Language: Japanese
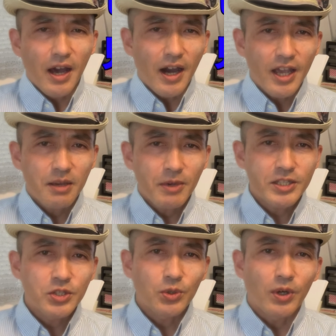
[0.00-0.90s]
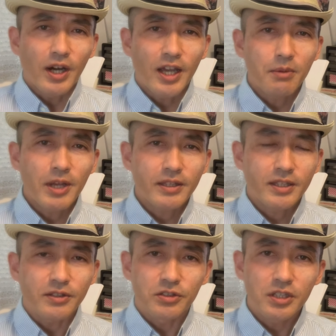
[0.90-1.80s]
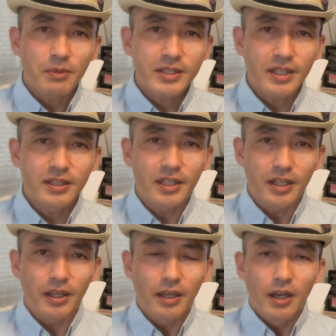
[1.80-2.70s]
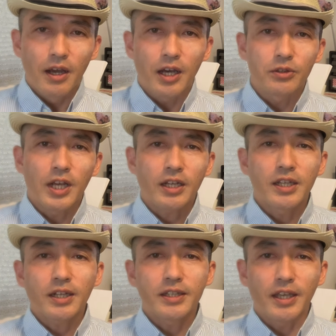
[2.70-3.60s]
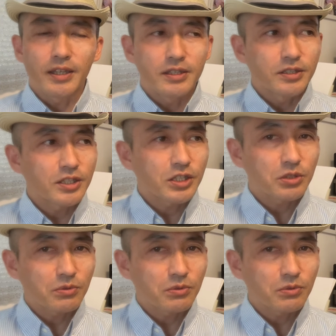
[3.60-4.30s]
過ちを誤ったすいませんってねあのなかなかね実